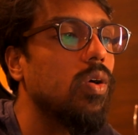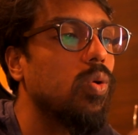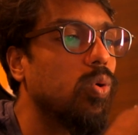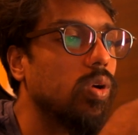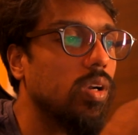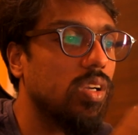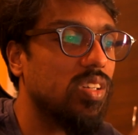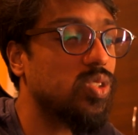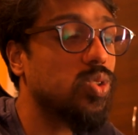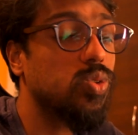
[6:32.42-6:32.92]

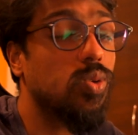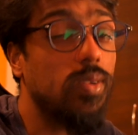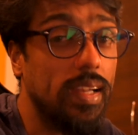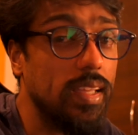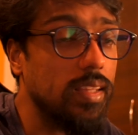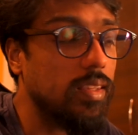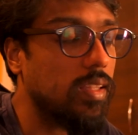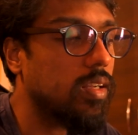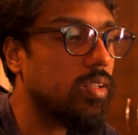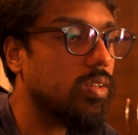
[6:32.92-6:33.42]
உங்களுக்கு
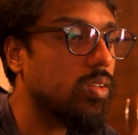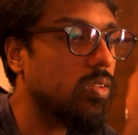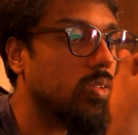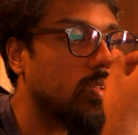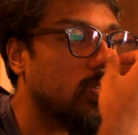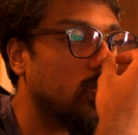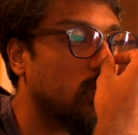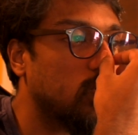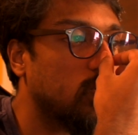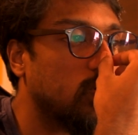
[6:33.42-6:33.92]
சொல்லி
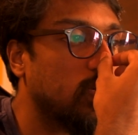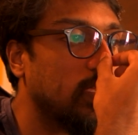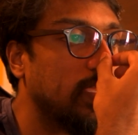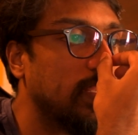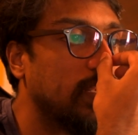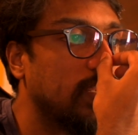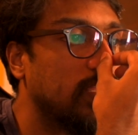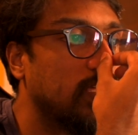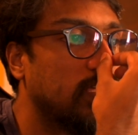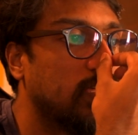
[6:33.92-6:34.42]
தரதோ
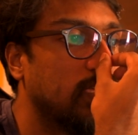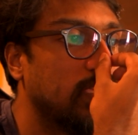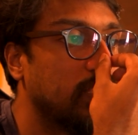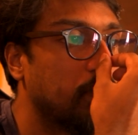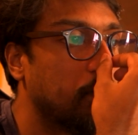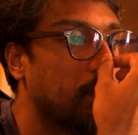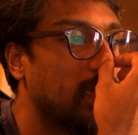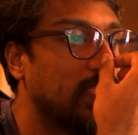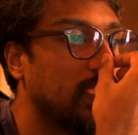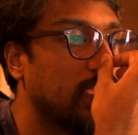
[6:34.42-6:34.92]
இல்லை
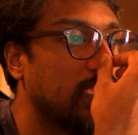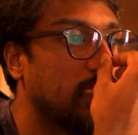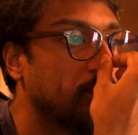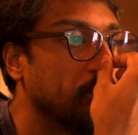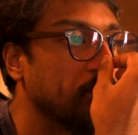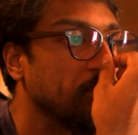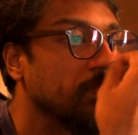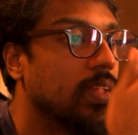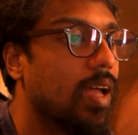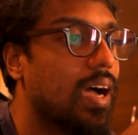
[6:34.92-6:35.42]
இந்த மாதிரி
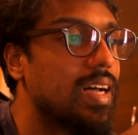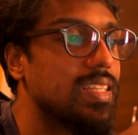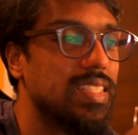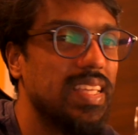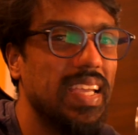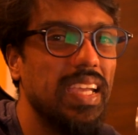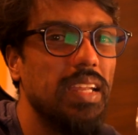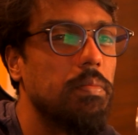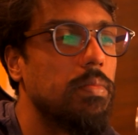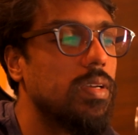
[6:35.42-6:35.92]

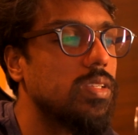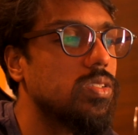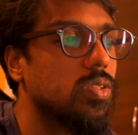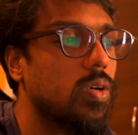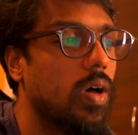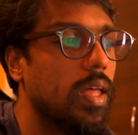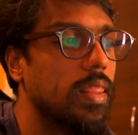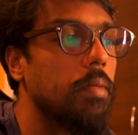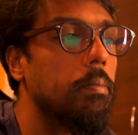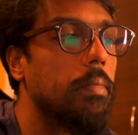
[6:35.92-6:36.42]

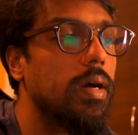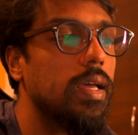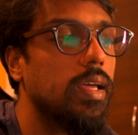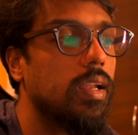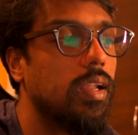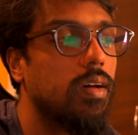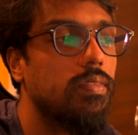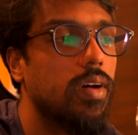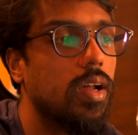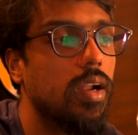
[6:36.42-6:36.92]
அசைன்மெண்ட்ஸோ அந்த
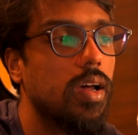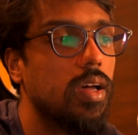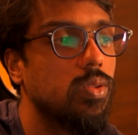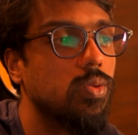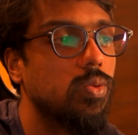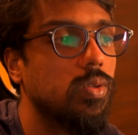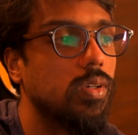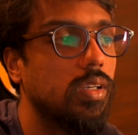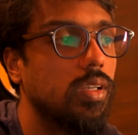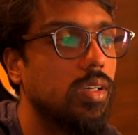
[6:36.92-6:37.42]
மாதிரியெல்லாம்
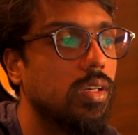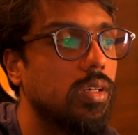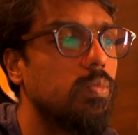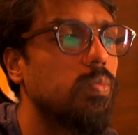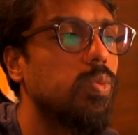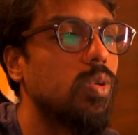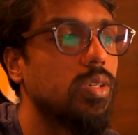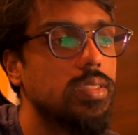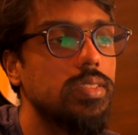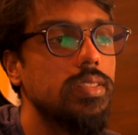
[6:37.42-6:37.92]
வராது உங்களுக்கு
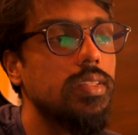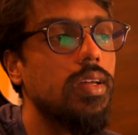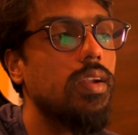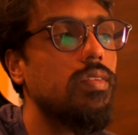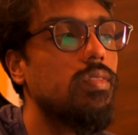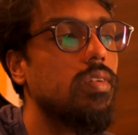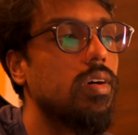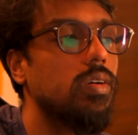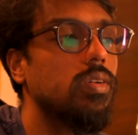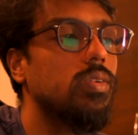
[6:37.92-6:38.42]
புக்ஸ்
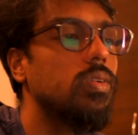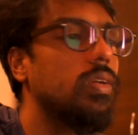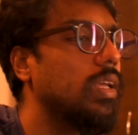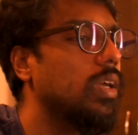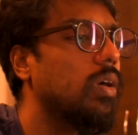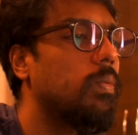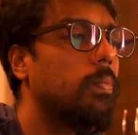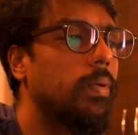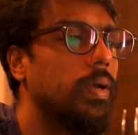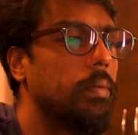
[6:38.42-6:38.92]
தருவாங்க
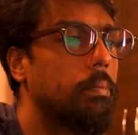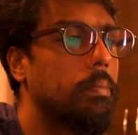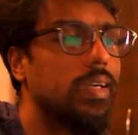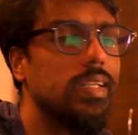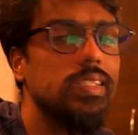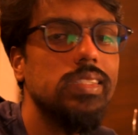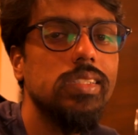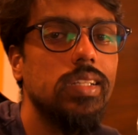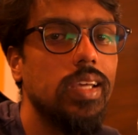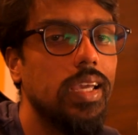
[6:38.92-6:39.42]
நீங்கள் போய்
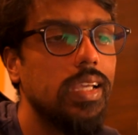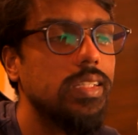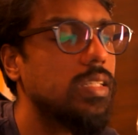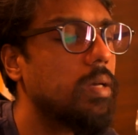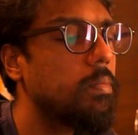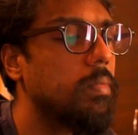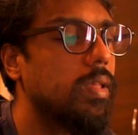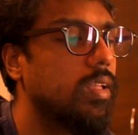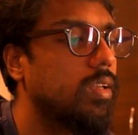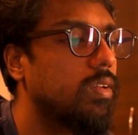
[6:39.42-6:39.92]
படிச்சுட்டு
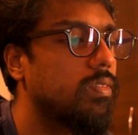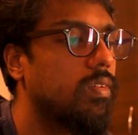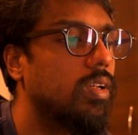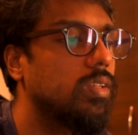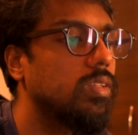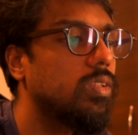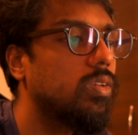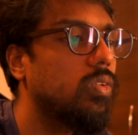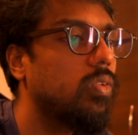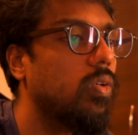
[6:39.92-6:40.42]
எக்ஸாம் எழுதிட்டு
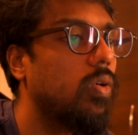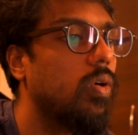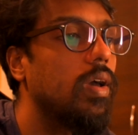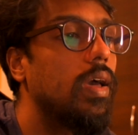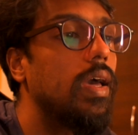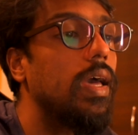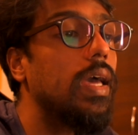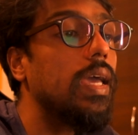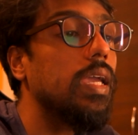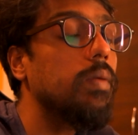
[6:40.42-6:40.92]
வந்துடணும்
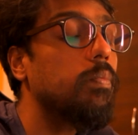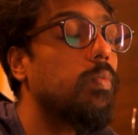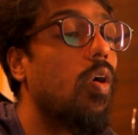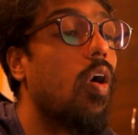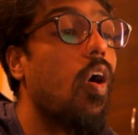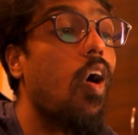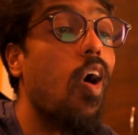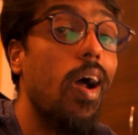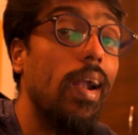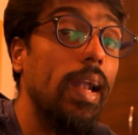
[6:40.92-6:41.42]
இப்போ
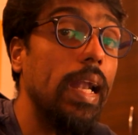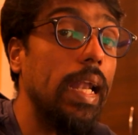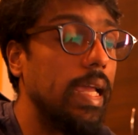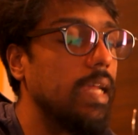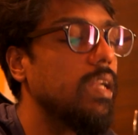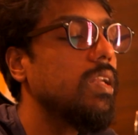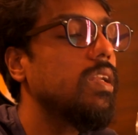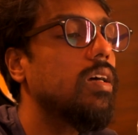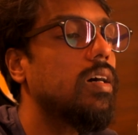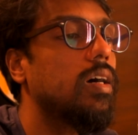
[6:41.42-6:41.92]

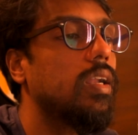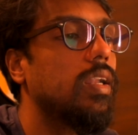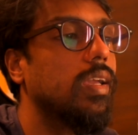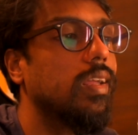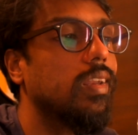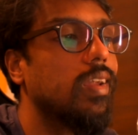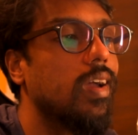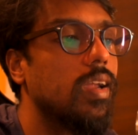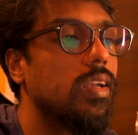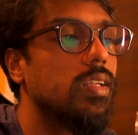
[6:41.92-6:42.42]
ஆன்லைன்
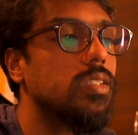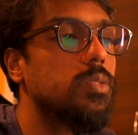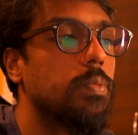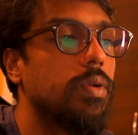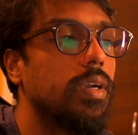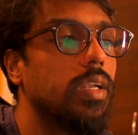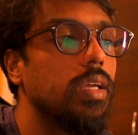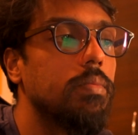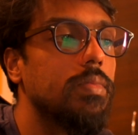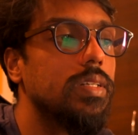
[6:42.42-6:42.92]
லேர்னிங்னா இட் இஸ்
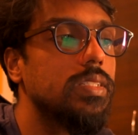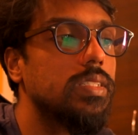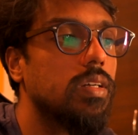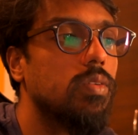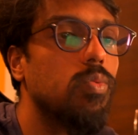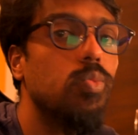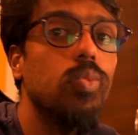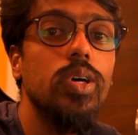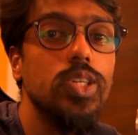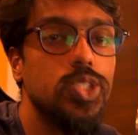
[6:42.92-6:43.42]
ப்ரெட்டி மச்
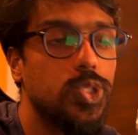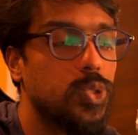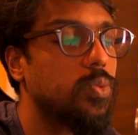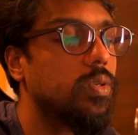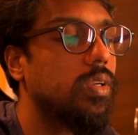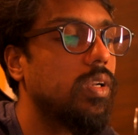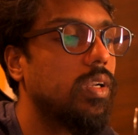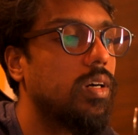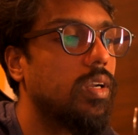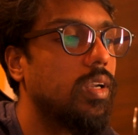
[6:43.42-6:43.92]
அ
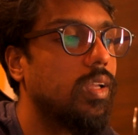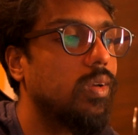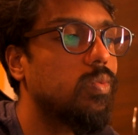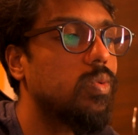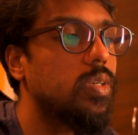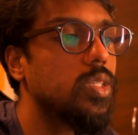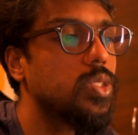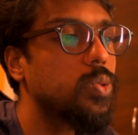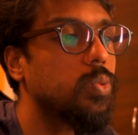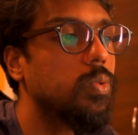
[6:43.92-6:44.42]
வேர்ச்சுவல் லேர்னிங்
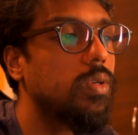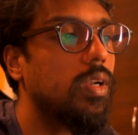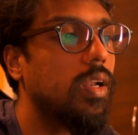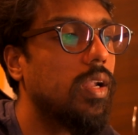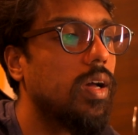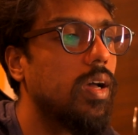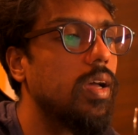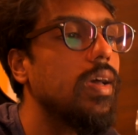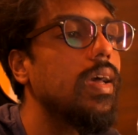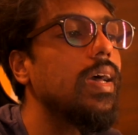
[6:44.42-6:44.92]

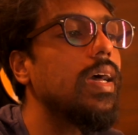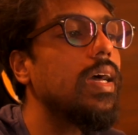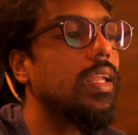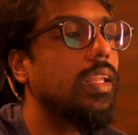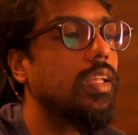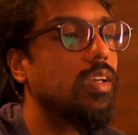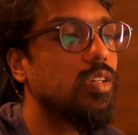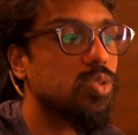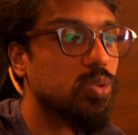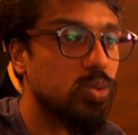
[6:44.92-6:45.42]
வர்ச்சுவல்னால்
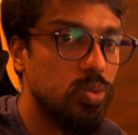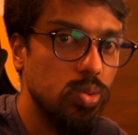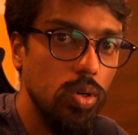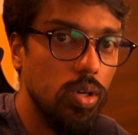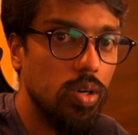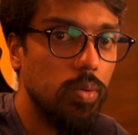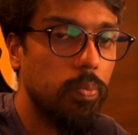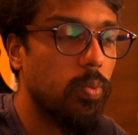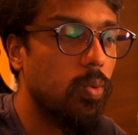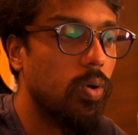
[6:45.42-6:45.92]
நீங்கள்
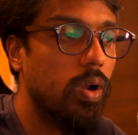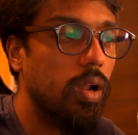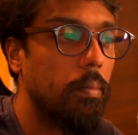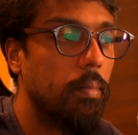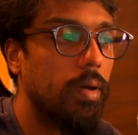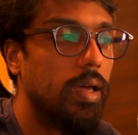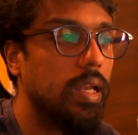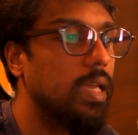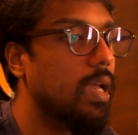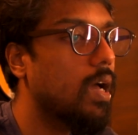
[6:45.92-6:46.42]
ஸ்கூலுக்கு போகிற
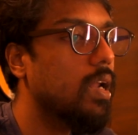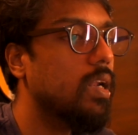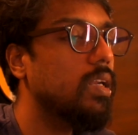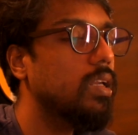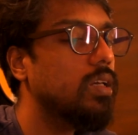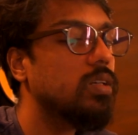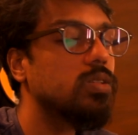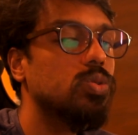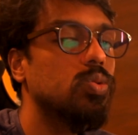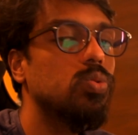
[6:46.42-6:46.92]
மாதிரி
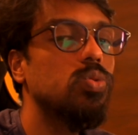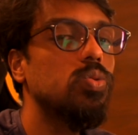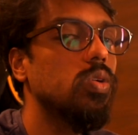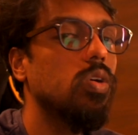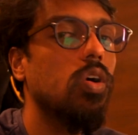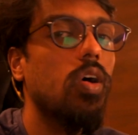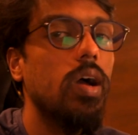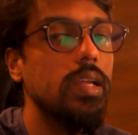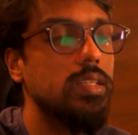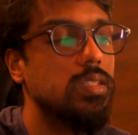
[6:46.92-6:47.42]
ஆனால் நீங்கள்
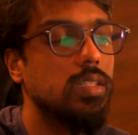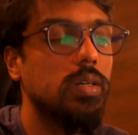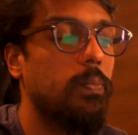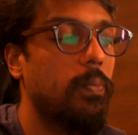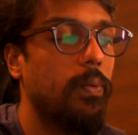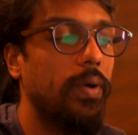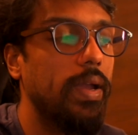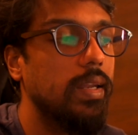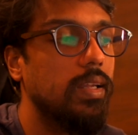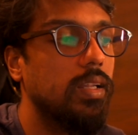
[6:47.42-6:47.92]
ஸ்கூல் காலேஜுக்கு
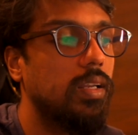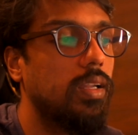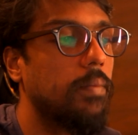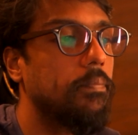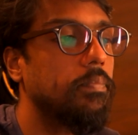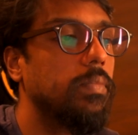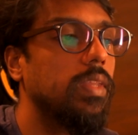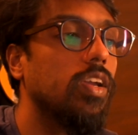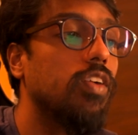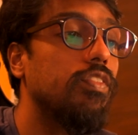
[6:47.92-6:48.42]
போயின்னு
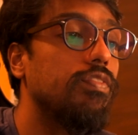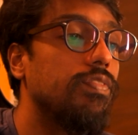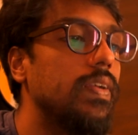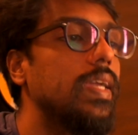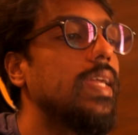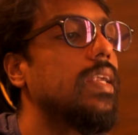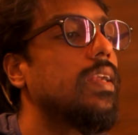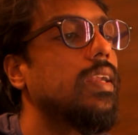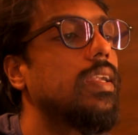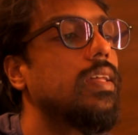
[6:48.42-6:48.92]
இல்லை நீங்கள்
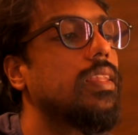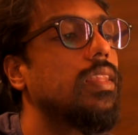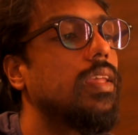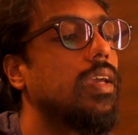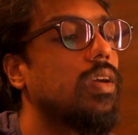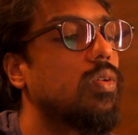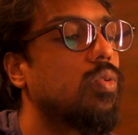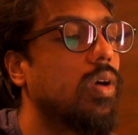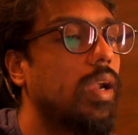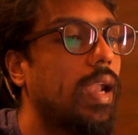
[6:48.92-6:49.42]

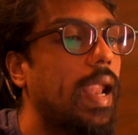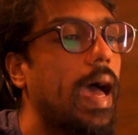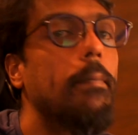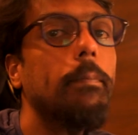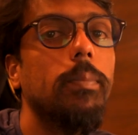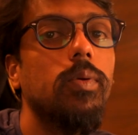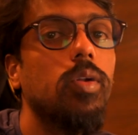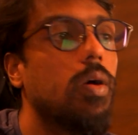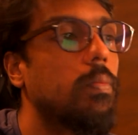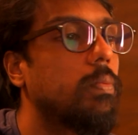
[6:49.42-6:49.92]
வீட்டிலேருந்தே உங்கள்
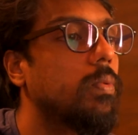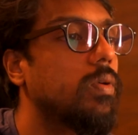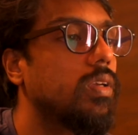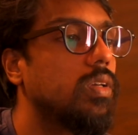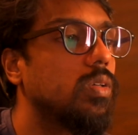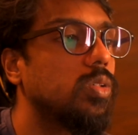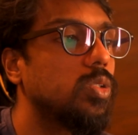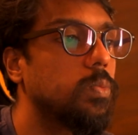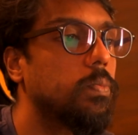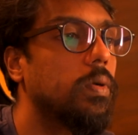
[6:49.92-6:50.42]
லேப்டாப்பை
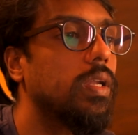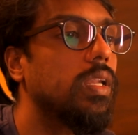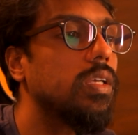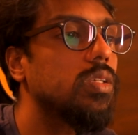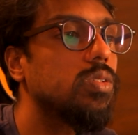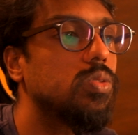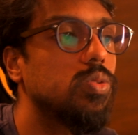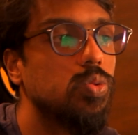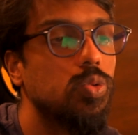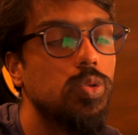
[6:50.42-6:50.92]
யூஸ்
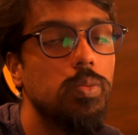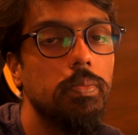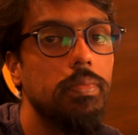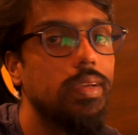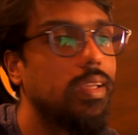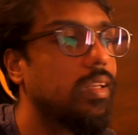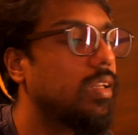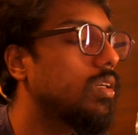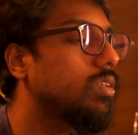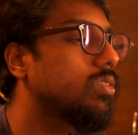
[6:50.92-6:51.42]
பண்ணி ஜூம்
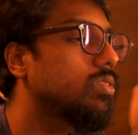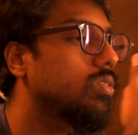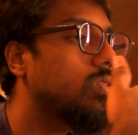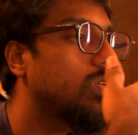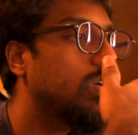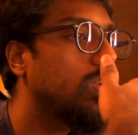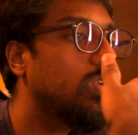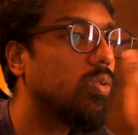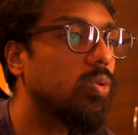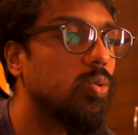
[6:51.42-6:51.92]

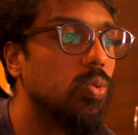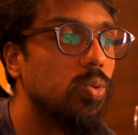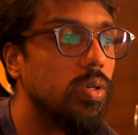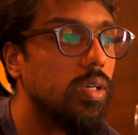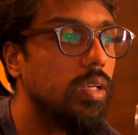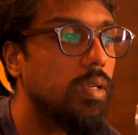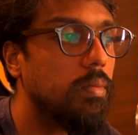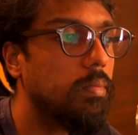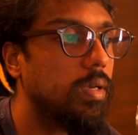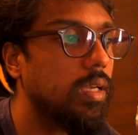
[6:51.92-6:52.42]
மீட்டிங்ஸோ இல்லை
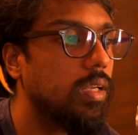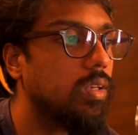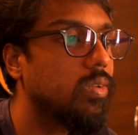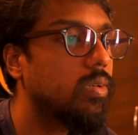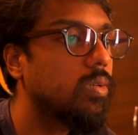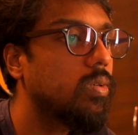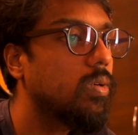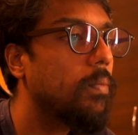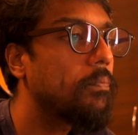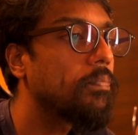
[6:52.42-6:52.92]
கூகுள்
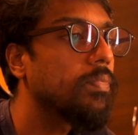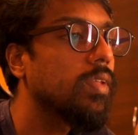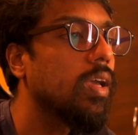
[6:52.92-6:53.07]
மீட்டோ